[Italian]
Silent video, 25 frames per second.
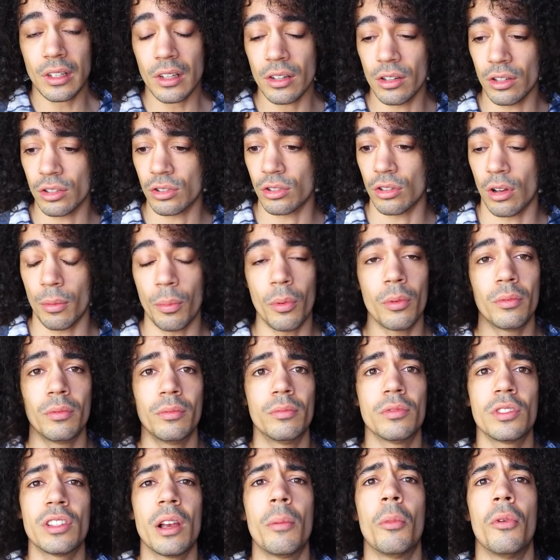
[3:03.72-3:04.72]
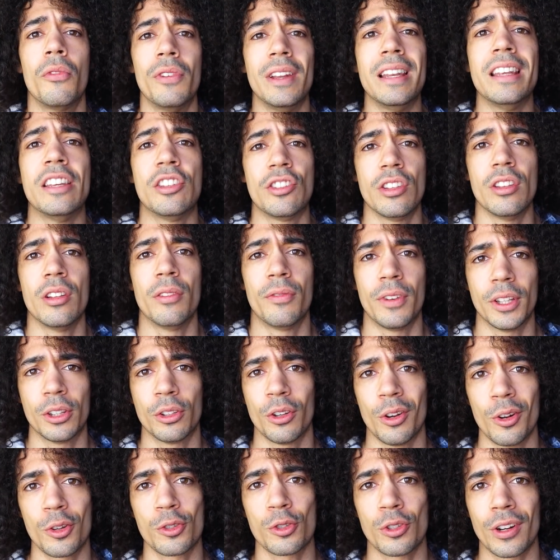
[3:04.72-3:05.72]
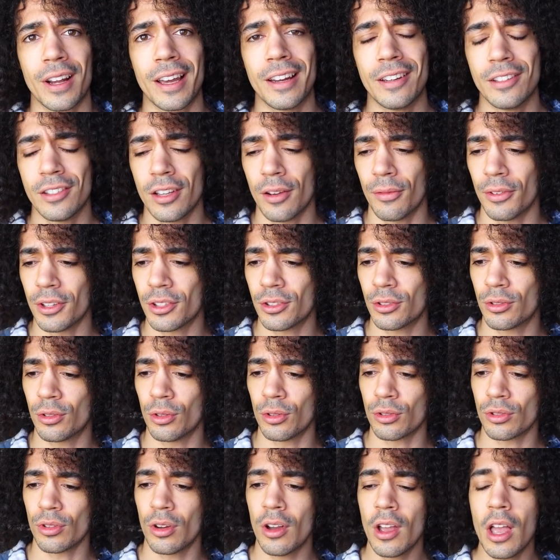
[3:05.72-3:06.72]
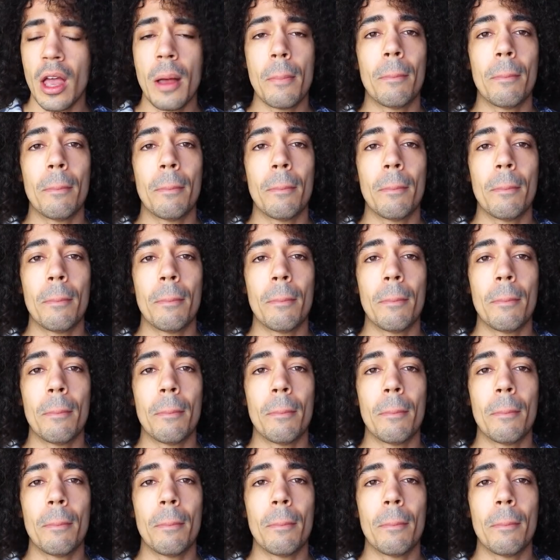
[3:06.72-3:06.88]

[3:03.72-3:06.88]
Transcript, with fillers: non so, siamo felici del fatto che il nostro cane sia festoso,